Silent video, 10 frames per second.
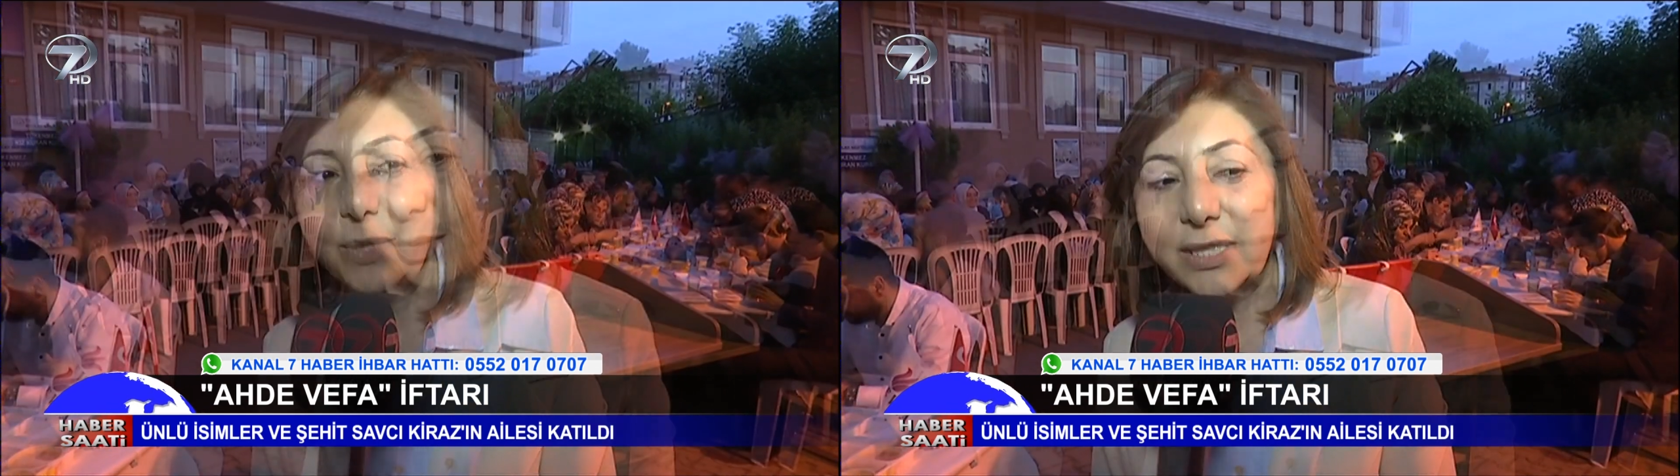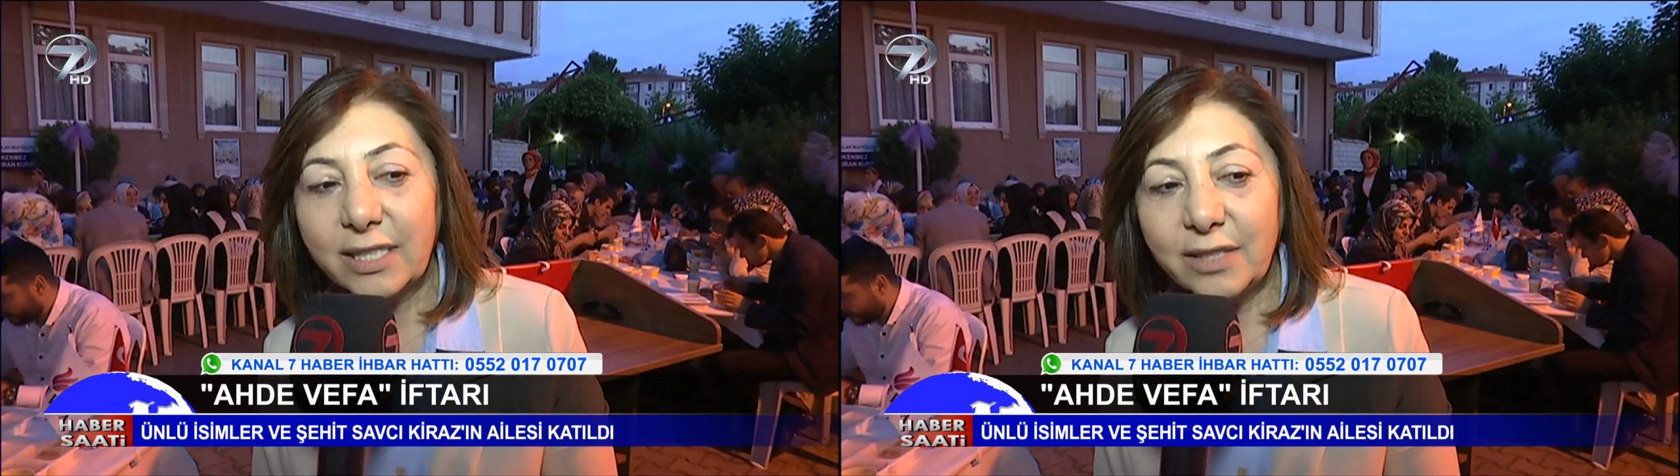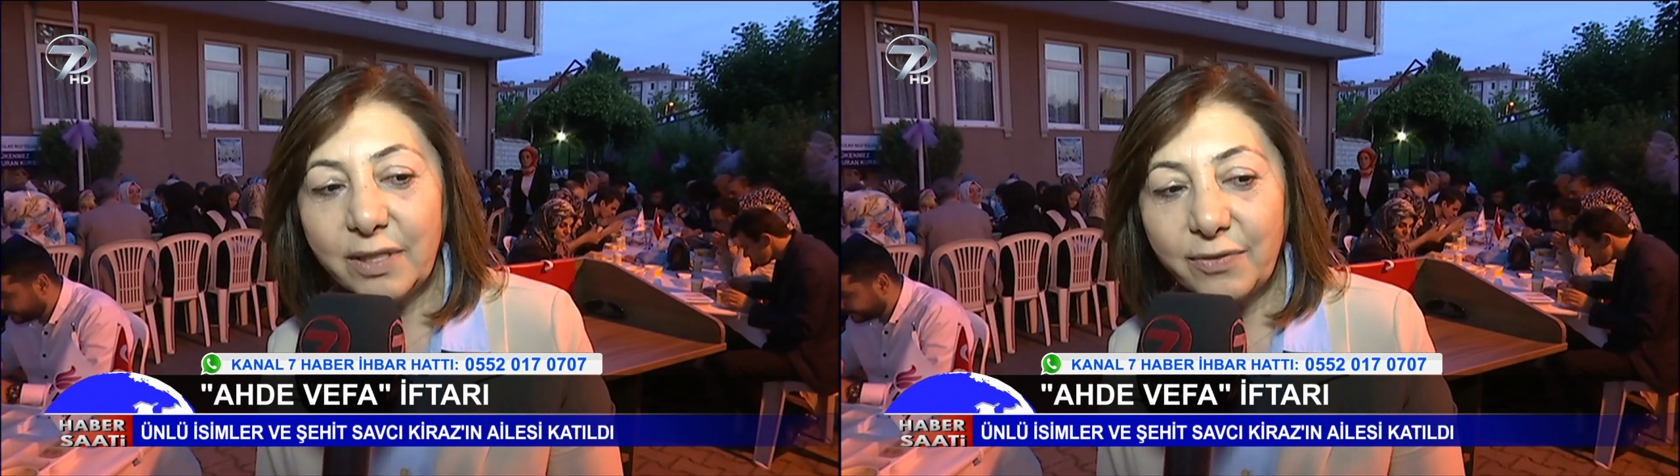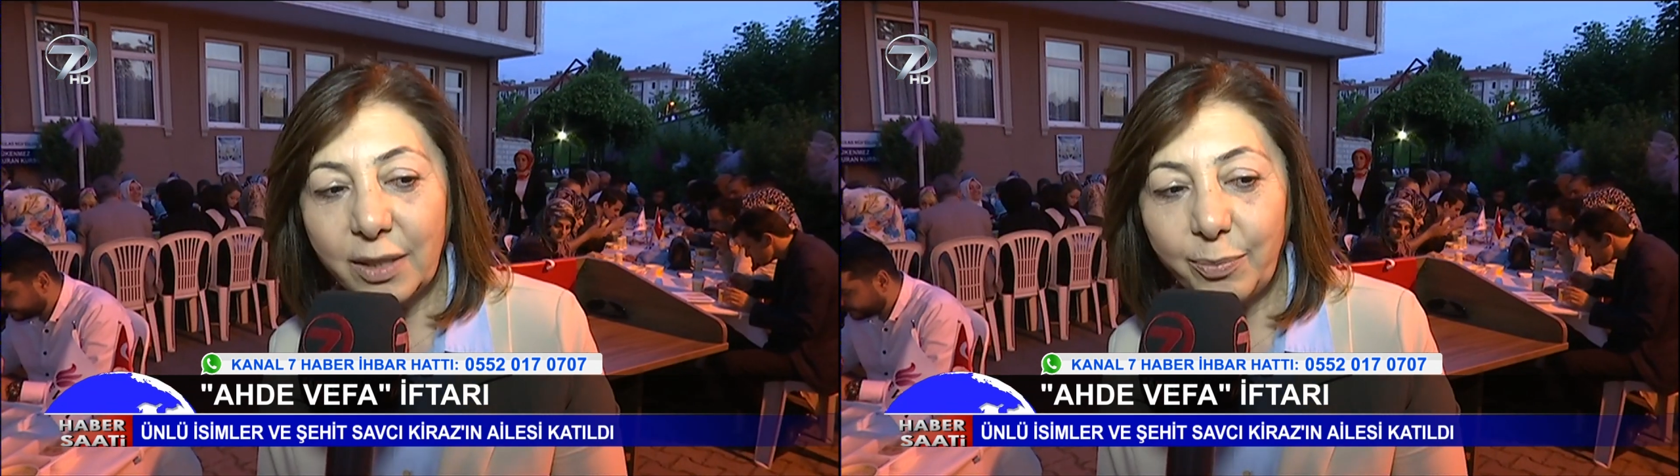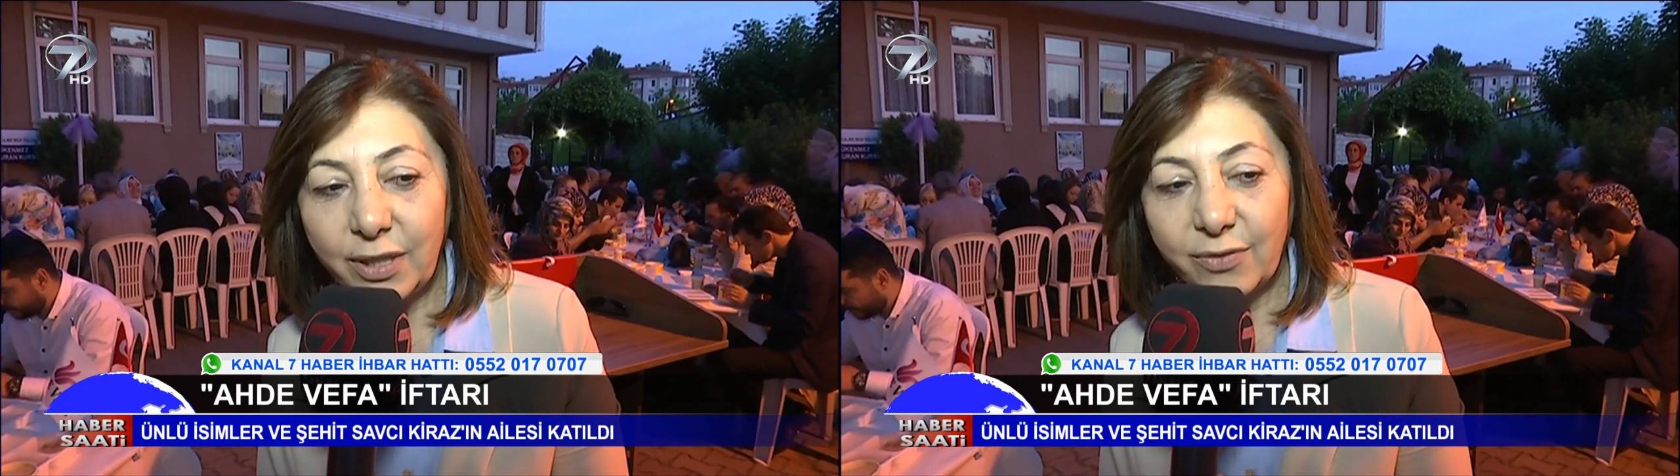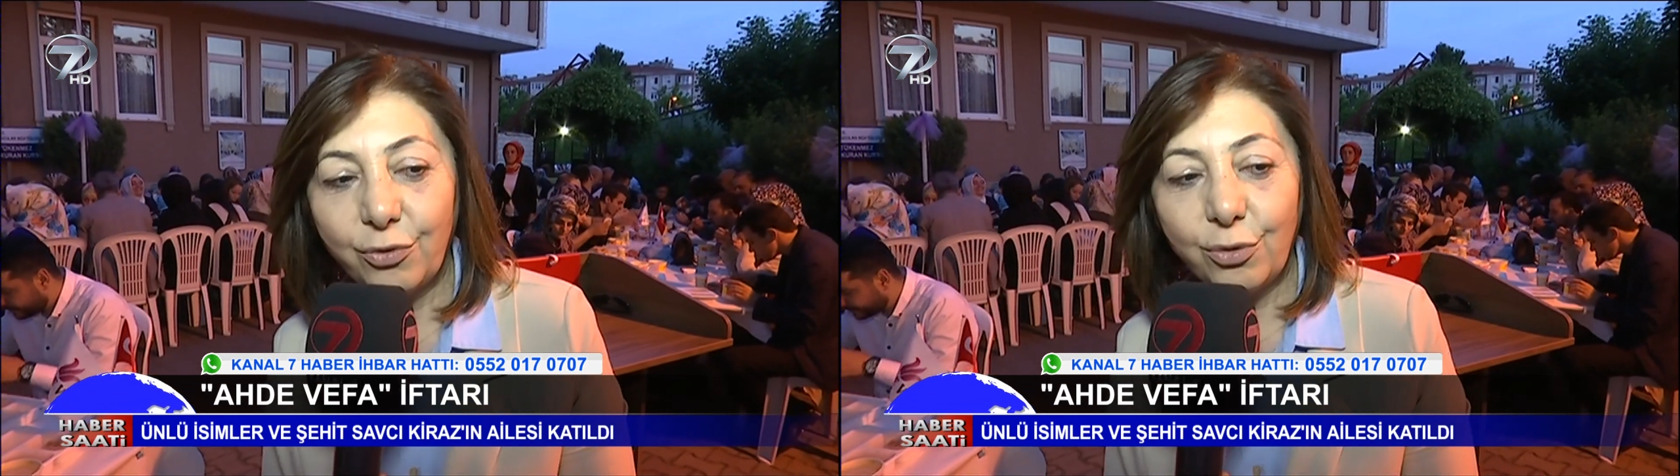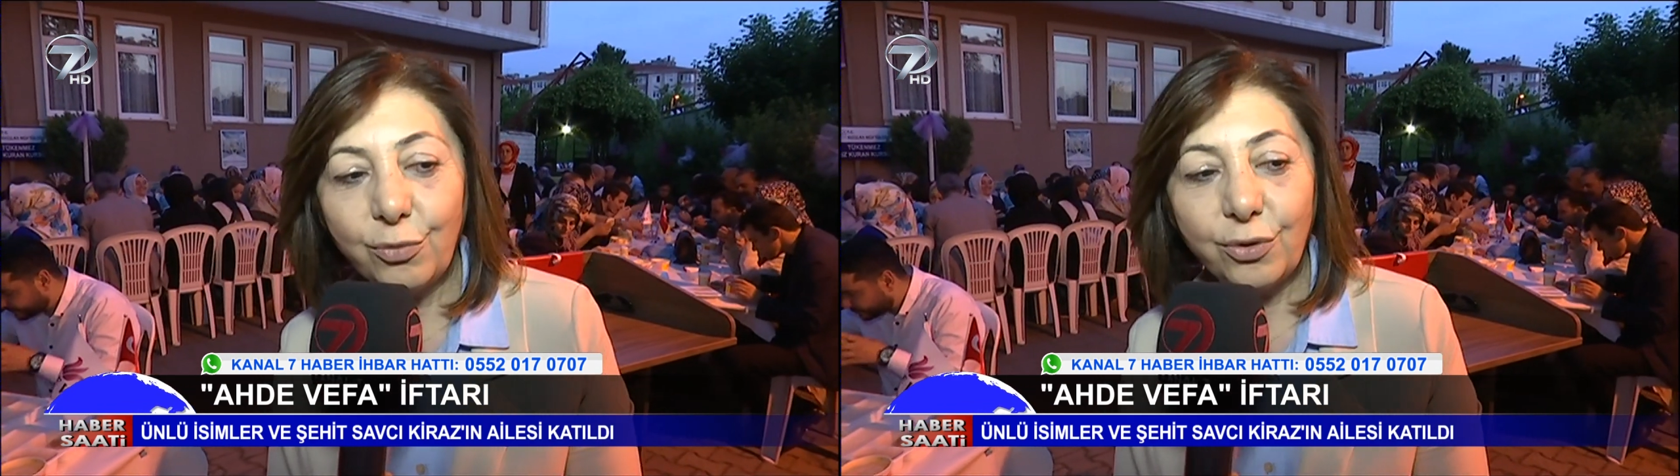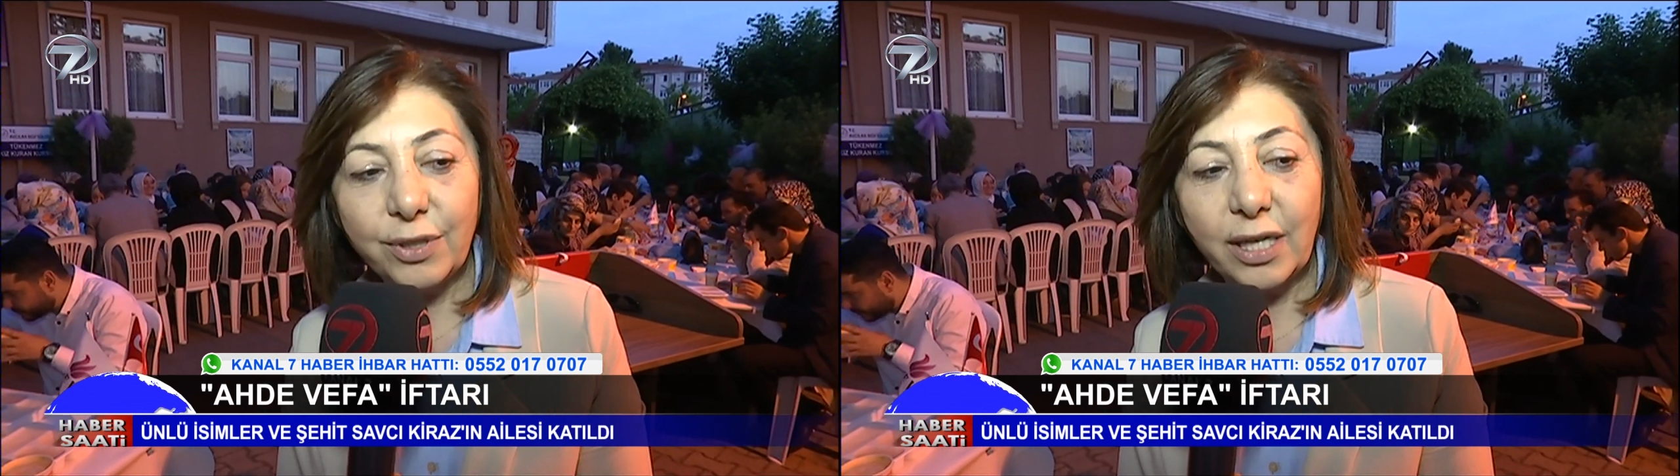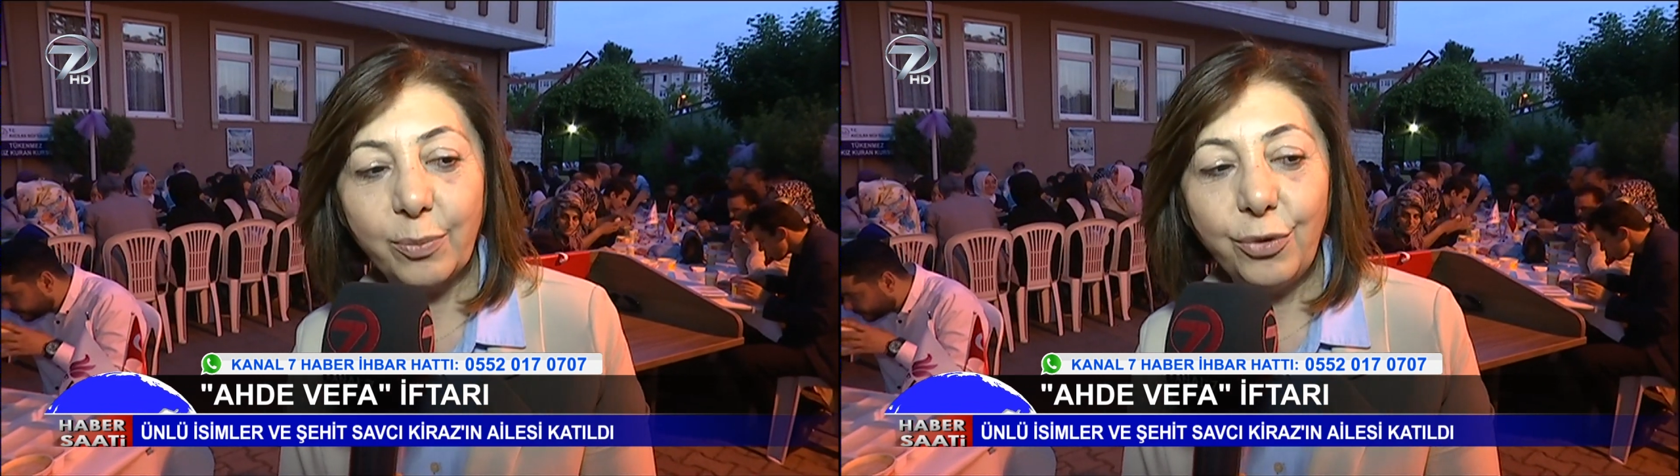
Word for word: Biz zaten Vefa platformu olarak